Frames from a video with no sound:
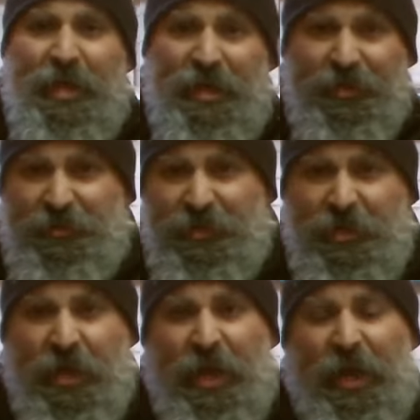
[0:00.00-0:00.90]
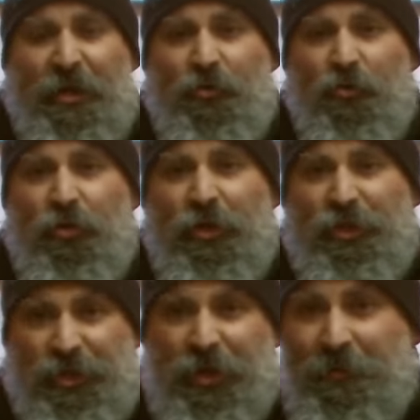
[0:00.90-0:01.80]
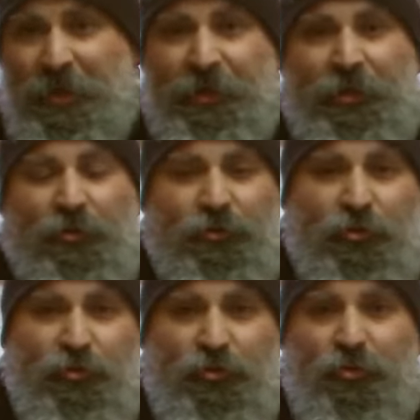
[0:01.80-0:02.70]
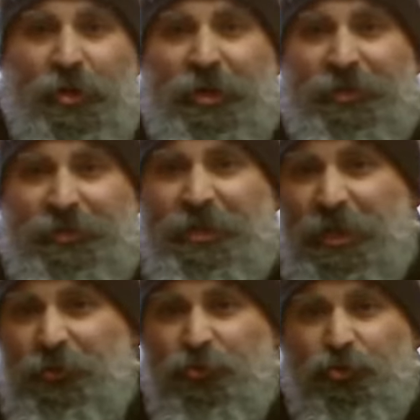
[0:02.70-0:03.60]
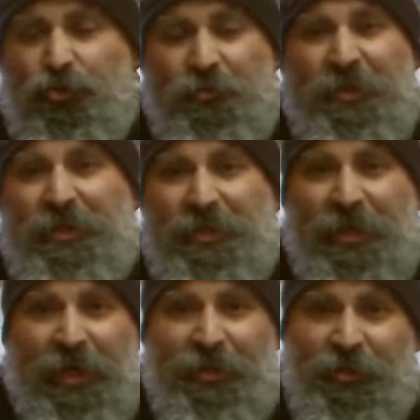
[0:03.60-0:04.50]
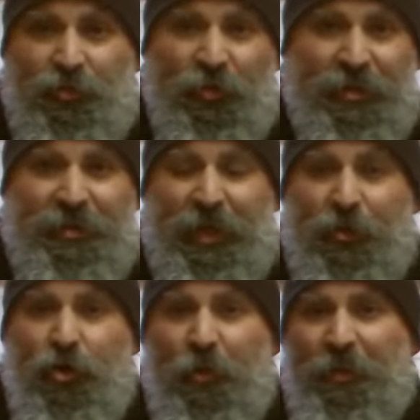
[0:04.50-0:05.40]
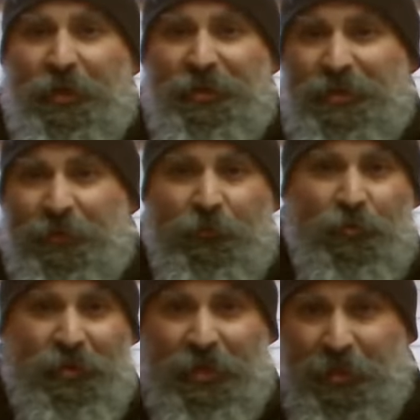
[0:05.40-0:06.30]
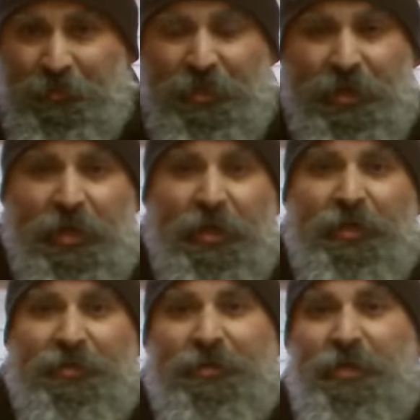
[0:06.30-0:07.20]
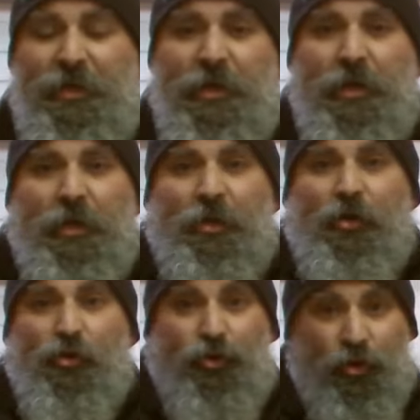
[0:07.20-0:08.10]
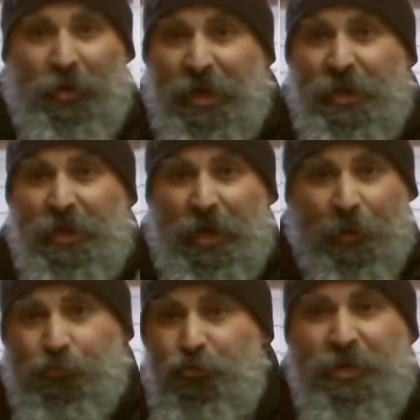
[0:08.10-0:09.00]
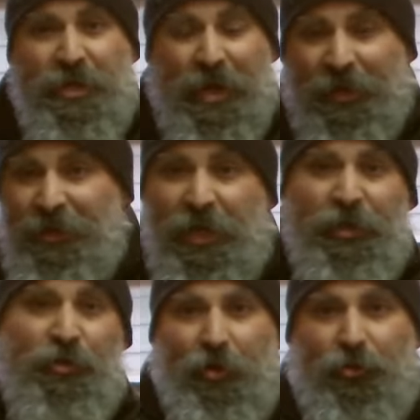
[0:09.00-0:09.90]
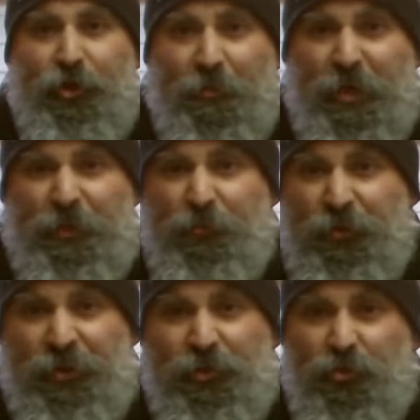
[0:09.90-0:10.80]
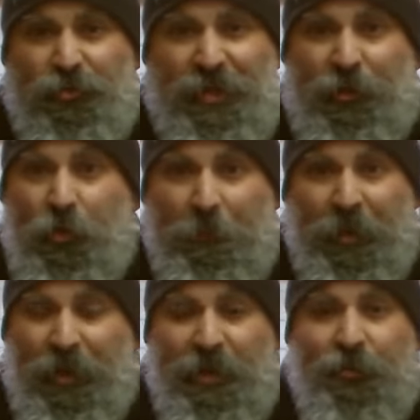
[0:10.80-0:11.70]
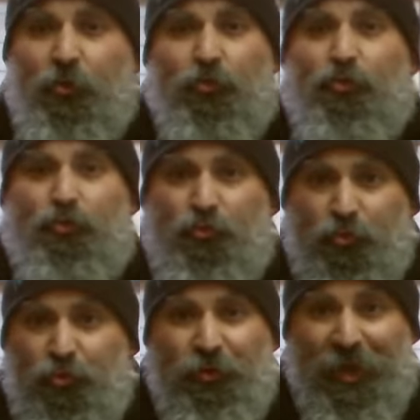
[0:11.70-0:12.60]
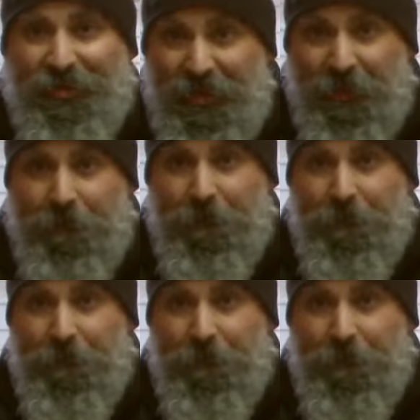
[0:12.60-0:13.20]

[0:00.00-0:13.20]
Et si elles n'ont jamais été entretenues, si elles ont subi des dégradations extérieures par des savons inadaptés, si le soleil, la pluie, la neige, en somme l'exposition aux intempéries de toute une année,